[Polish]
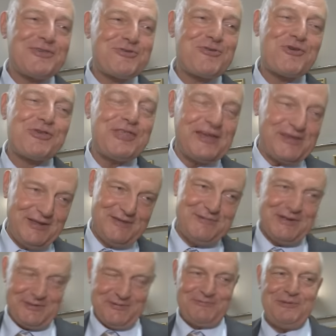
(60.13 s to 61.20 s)
jest 300
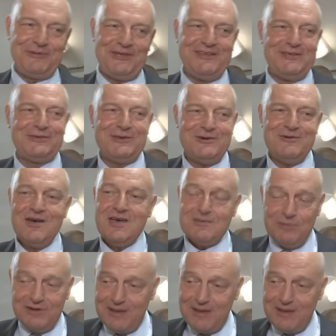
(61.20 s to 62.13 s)
kilometrów poza Nysą,